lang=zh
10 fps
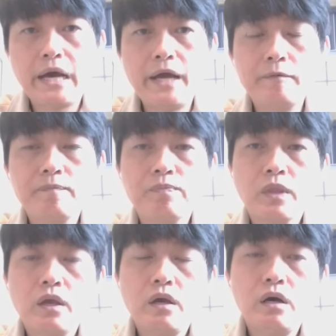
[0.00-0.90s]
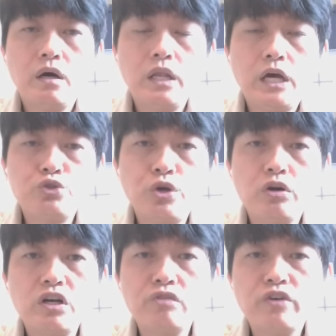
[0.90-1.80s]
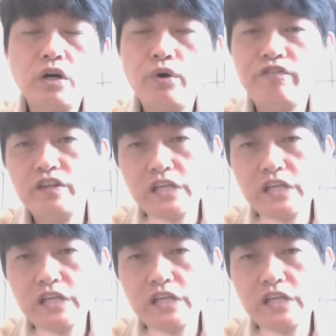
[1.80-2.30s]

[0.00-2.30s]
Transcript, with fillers: 来，那最后跟各位